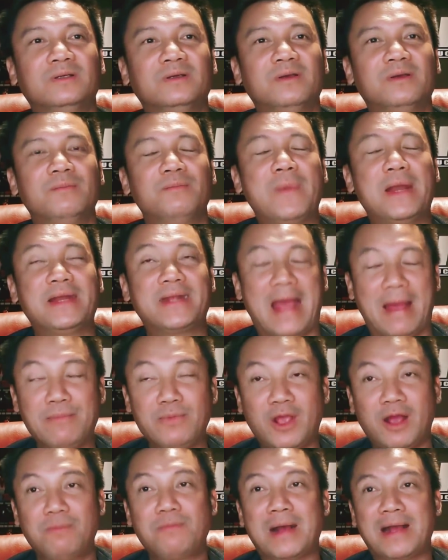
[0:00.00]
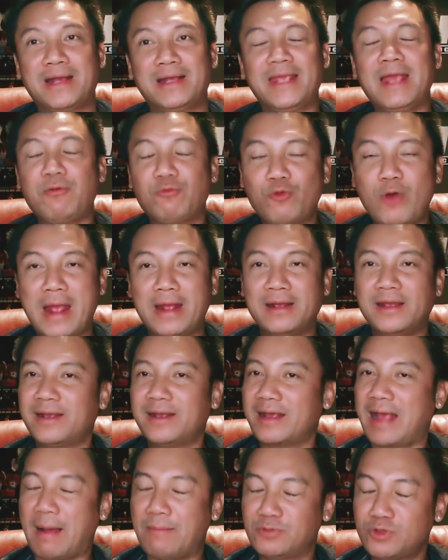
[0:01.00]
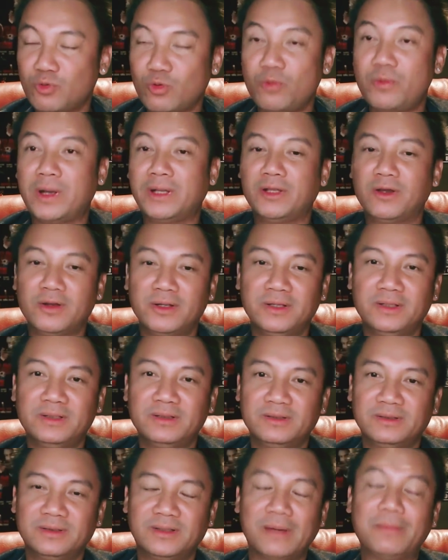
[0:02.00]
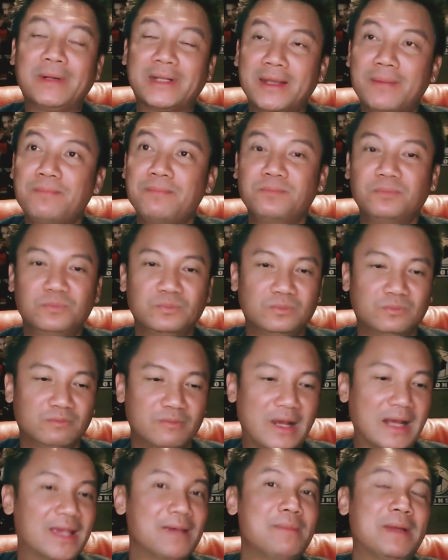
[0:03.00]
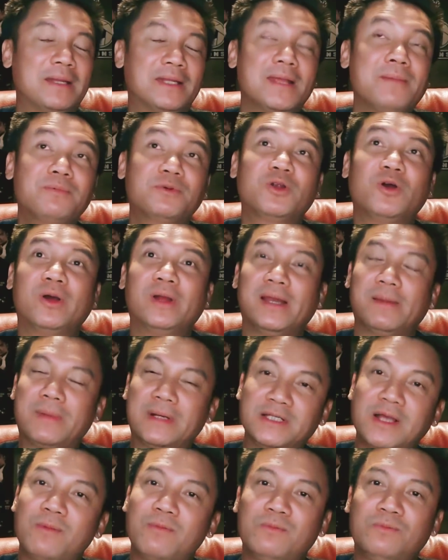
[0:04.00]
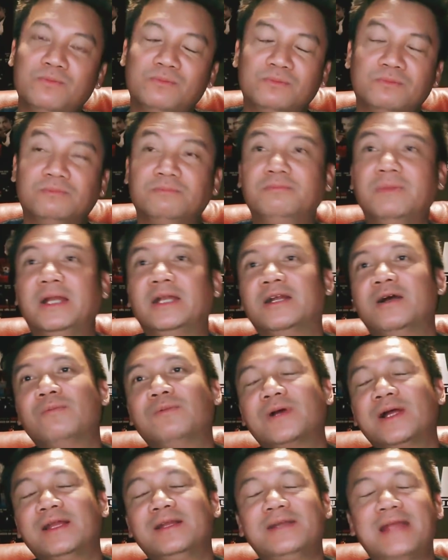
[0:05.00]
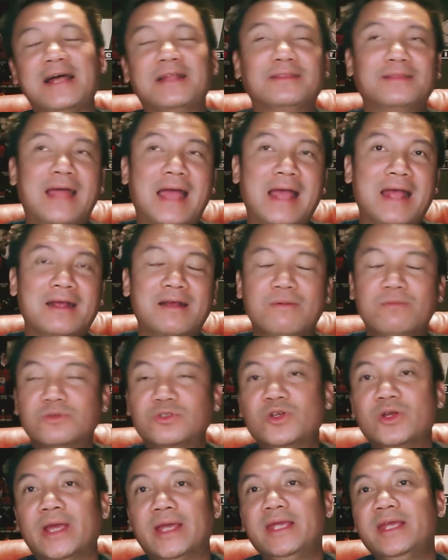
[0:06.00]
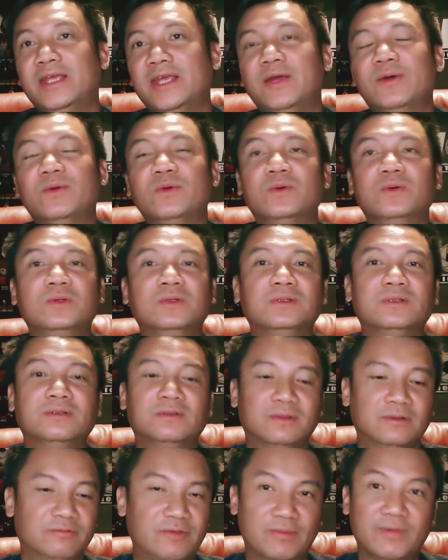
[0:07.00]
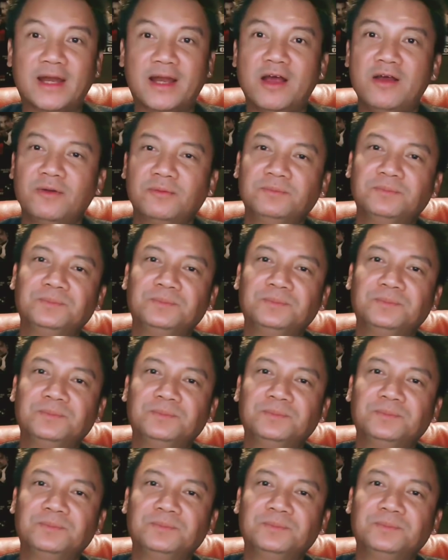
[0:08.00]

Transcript: mình cảm nhận bằng cái giác quan cái cảm xúc của mình thôi để mình giúp và khi mình giúp rồi là mình xong mình không có lăng tăng không có suy nghĩ gì nhiều về vấn đề đó